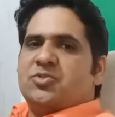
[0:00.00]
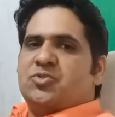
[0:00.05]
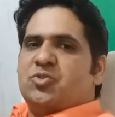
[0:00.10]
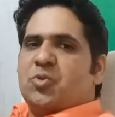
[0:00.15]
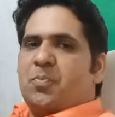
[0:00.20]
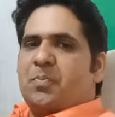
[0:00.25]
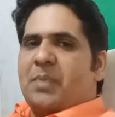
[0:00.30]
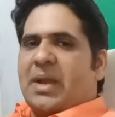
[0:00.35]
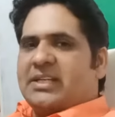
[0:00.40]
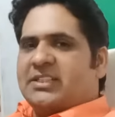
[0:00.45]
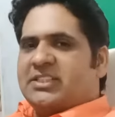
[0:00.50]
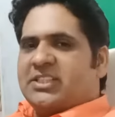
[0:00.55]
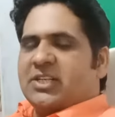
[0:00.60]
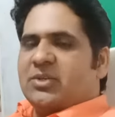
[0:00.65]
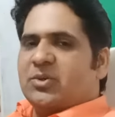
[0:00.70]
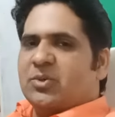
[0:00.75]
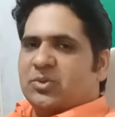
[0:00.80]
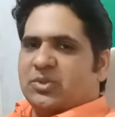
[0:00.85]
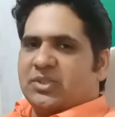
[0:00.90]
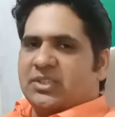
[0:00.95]
जो
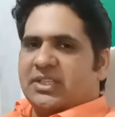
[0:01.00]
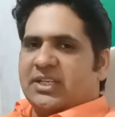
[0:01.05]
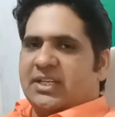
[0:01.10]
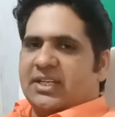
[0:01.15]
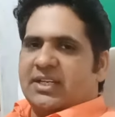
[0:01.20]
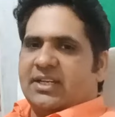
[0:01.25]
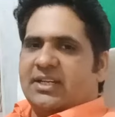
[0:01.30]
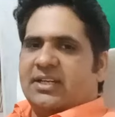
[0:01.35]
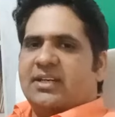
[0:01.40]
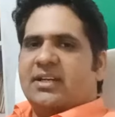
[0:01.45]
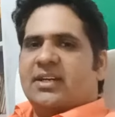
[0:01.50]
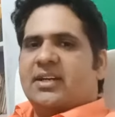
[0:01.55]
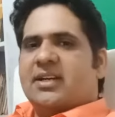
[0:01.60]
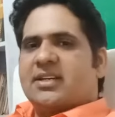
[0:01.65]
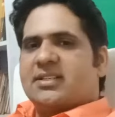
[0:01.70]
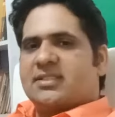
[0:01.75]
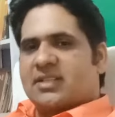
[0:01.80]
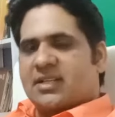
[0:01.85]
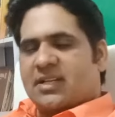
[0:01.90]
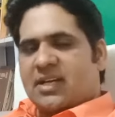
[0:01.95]
पेंशन होती है
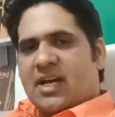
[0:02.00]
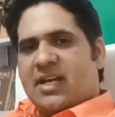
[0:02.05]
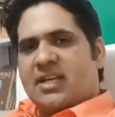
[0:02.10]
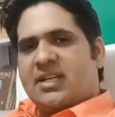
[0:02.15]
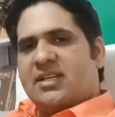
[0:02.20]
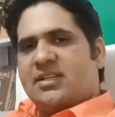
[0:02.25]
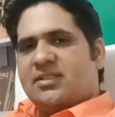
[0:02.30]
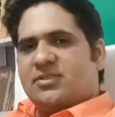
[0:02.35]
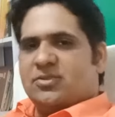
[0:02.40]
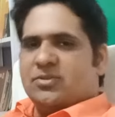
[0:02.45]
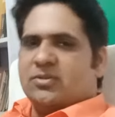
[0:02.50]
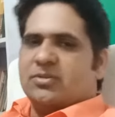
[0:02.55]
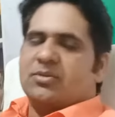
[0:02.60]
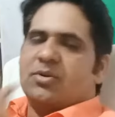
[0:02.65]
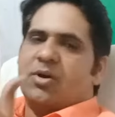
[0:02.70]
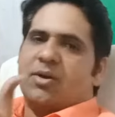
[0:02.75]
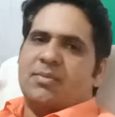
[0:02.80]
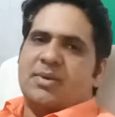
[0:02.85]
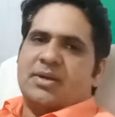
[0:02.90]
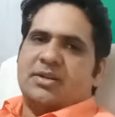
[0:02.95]
सरकारी जो
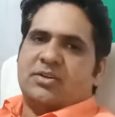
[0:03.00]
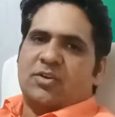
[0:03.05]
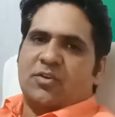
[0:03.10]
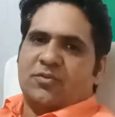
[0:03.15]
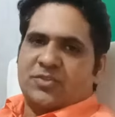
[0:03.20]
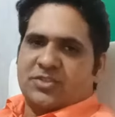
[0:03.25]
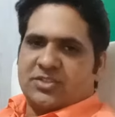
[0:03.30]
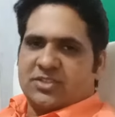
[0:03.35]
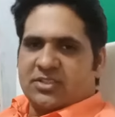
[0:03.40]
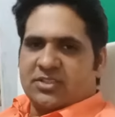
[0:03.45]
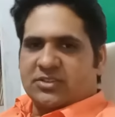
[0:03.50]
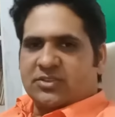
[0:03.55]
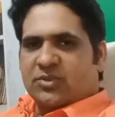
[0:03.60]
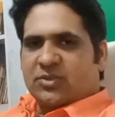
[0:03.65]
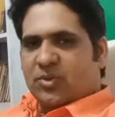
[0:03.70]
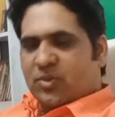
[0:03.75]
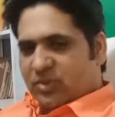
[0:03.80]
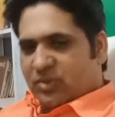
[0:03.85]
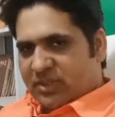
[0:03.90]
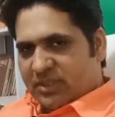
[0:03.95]
गवर्नमेंट ऑफिसर्स
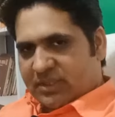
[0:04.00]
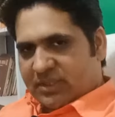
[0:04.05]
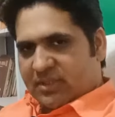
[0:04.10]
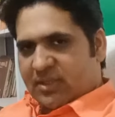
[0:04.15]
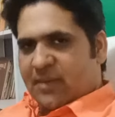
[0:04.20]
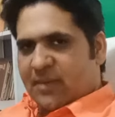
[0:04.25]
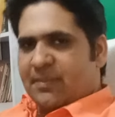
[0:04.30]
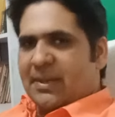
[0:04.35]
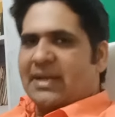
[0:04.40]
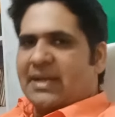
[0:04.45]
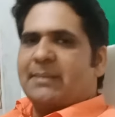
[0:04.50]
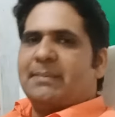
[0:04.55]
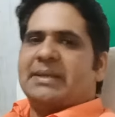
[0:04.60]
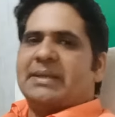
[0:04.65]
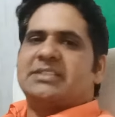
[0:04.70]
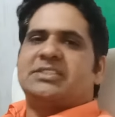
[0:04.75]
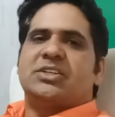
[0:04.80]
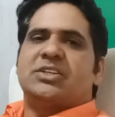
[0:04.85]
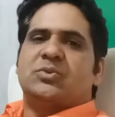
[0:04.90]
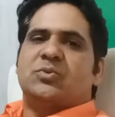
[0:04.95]
होते पहले
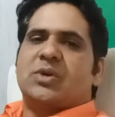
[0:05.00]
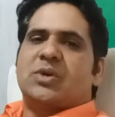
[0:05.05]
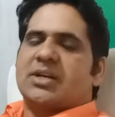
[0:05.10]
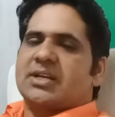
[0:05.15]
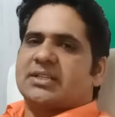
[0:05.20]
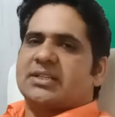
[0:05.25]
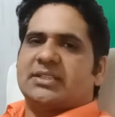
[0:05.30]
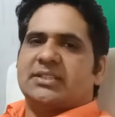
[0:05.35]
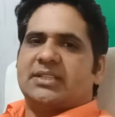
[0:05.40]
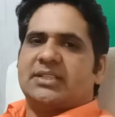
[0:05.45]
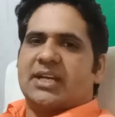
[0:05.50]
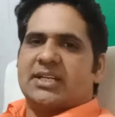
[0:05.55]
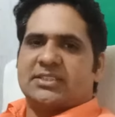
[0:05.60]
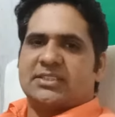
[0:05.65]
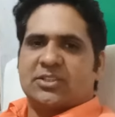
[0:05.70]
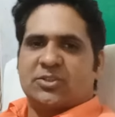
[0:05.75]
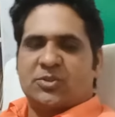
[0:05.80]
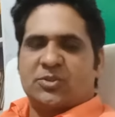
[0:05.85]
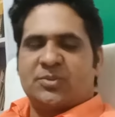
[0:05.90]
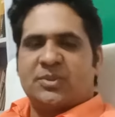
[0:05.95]
पेंशन हुआ करती थी
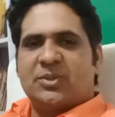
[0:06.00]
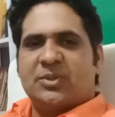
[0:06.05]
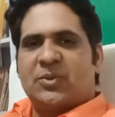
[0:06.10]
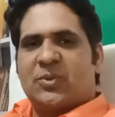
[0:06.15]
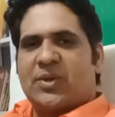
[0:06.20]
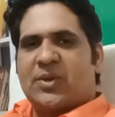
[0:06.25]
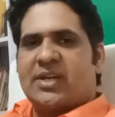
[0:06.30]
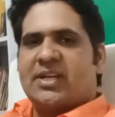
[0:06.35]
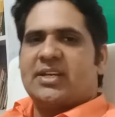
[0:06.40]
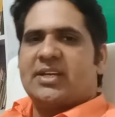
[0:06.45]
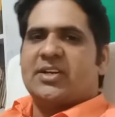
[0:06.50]
आजकल तो बंद हो गई